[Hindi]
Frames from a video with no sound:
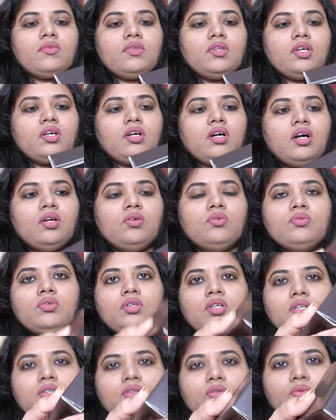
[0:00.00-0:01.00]

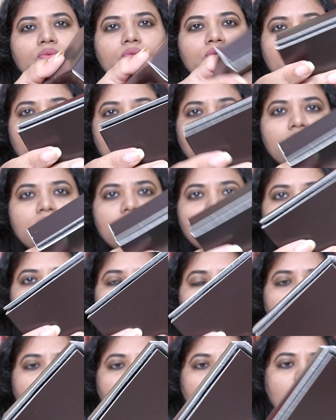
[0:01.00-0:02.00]
निकालूंगी तो कुछ इस
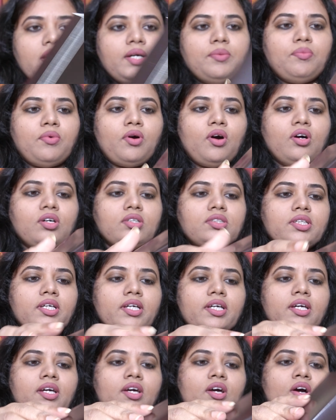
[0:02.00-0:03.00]
तरीके का एक बॉक्स
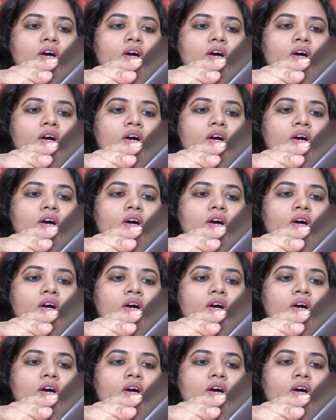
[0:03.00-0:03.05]
है